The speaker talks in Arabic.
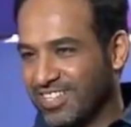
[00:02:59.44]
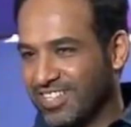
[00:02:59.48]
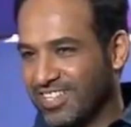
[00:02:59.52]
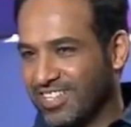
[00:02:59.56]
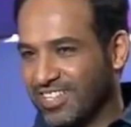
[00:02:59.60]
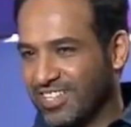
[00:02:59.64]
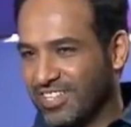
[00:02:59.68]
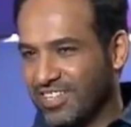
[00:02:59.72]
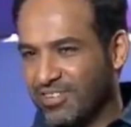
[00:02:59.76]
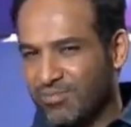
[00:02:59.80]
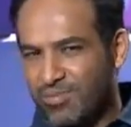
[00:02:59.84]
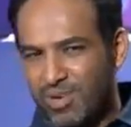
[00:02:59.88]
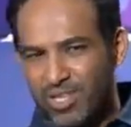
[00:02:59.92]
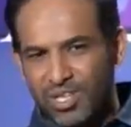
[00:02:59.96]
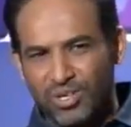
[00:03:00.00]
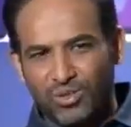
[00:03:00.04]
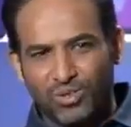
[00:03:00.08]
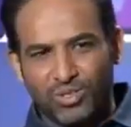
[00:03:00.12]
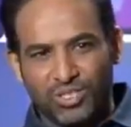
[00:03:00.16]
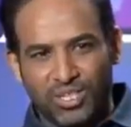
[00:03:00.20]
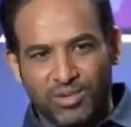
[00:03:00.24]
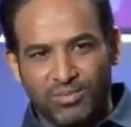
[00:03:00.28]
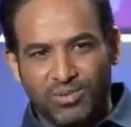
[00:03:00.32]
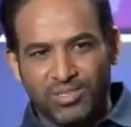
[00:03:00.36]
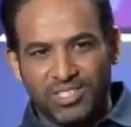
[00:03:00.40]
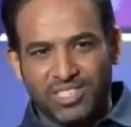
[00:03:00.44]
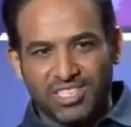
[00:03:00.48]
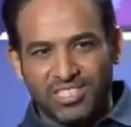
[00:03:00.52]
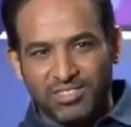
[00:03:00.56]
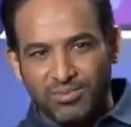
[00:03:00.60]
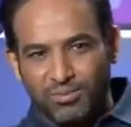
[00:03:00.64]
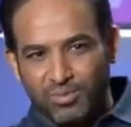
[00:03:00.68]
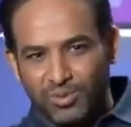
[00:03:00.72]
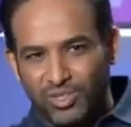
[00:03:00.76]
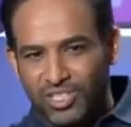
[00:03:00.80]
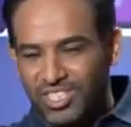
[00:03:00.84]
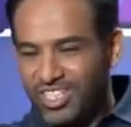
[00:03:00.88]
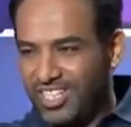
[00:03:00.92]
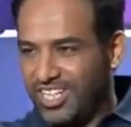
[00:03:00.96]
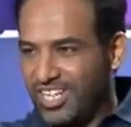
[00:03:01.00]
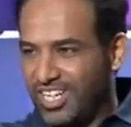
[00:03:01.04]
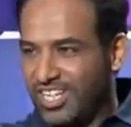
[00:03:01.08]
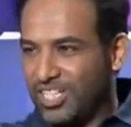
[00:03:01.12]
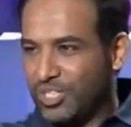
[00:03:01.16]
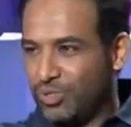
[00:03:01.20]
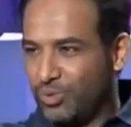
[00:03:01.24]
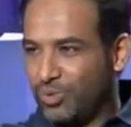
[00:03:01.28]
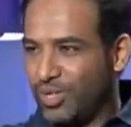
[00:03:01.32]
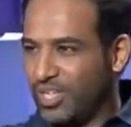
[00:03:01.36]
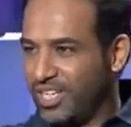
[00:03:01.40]
ورحت الكوره 97
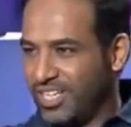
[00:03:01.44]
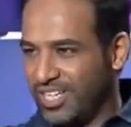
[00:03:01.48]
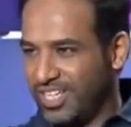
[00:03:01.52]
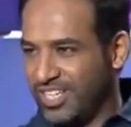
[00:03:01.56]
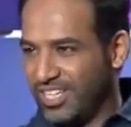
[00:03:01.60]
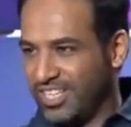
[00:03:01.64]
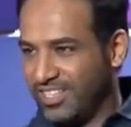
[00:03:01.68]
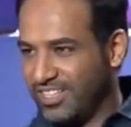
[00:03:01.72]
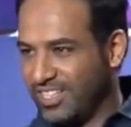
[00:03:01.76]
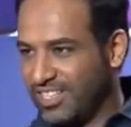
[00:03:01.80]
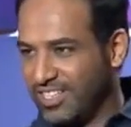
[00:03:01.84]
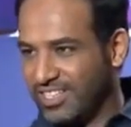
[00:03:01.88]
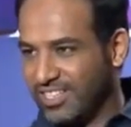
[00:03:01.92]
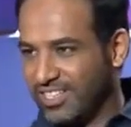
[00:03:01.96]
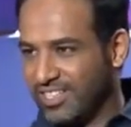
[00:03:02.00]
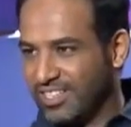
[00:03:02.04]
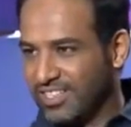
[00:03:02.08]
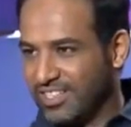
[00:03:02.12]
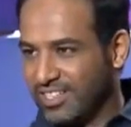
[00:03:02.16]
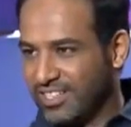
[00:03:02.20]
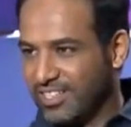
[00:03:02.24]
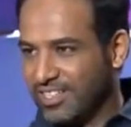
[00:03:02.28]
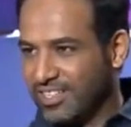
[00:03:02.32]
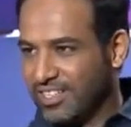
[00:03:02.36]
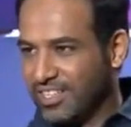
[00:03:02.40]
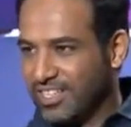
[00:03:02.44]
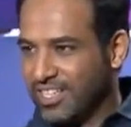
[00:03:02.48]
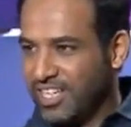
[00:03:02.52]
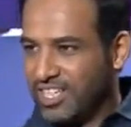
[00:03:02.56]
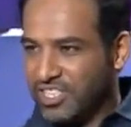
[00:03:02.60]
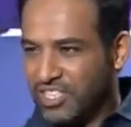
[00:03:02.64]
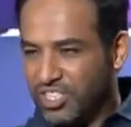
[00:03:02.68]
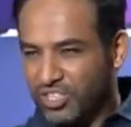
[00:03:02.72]
الا شوي يعني ها آه. يعني